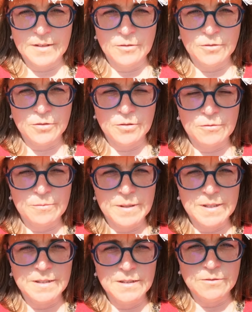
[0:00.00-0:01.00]
en notre
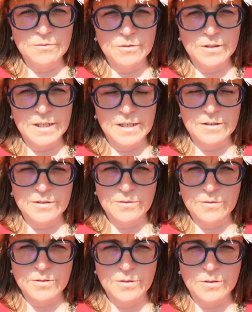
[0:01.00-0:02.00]
compagnie, donc qu'elle
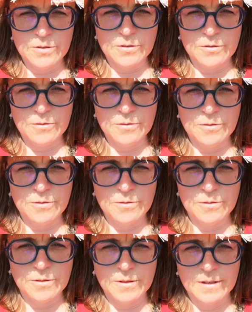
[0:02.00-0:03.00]
s'en sorte,
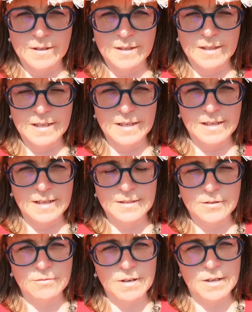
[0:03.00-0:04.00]

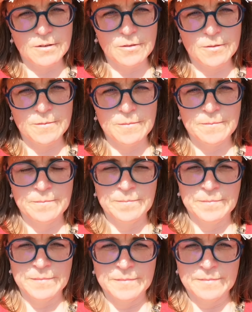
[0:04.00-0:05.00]
qu'elle soit
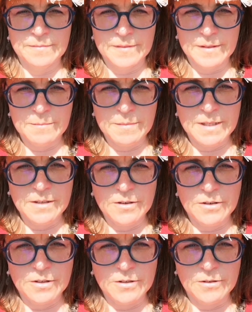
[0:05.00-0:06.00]

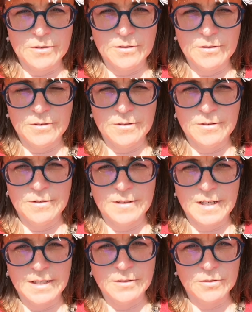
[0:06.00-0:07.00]
meilleure
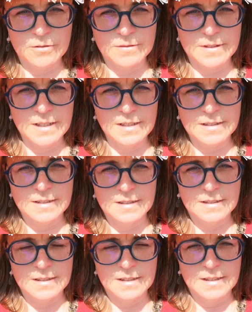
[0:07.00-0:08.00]
à notre
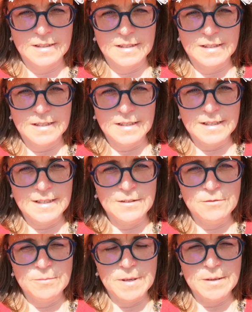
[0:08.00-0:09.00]
contact.
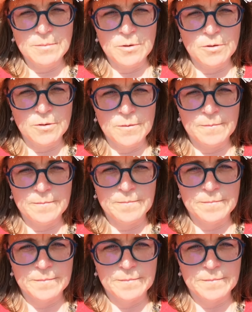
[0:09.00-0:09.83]
Et nous-mêmes,